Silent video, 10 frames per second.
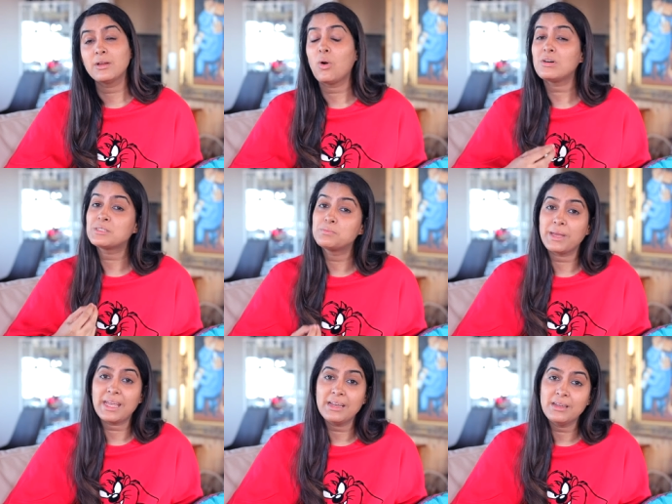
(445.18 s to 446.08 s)
एंड कॉज
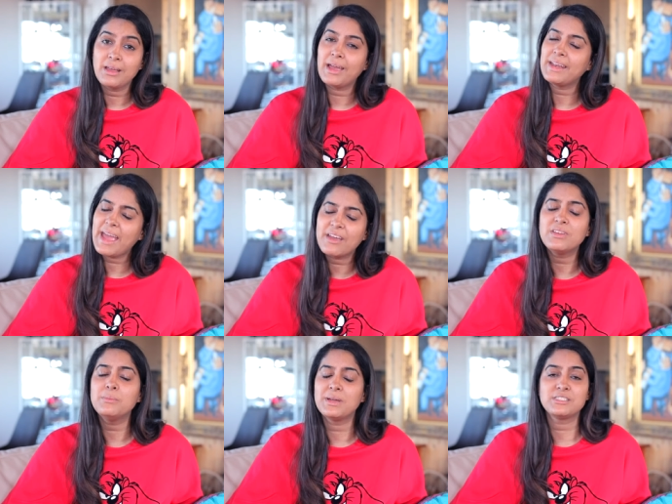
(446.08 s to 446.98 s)
पेन एंड
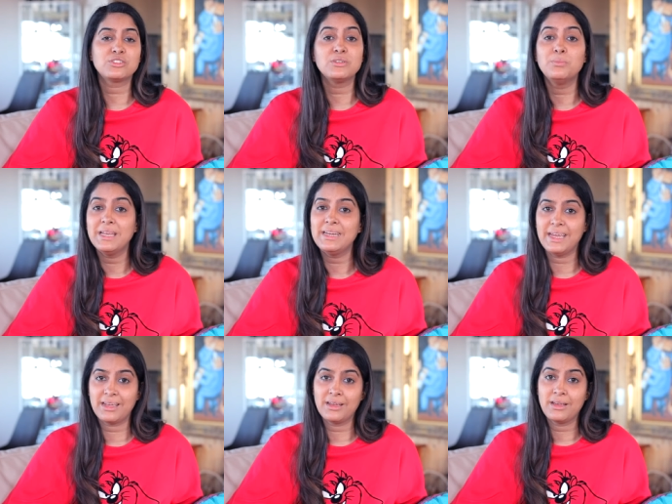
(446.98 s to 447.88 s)
हैवी मेंस्ट्रुअल ब्लीडिंग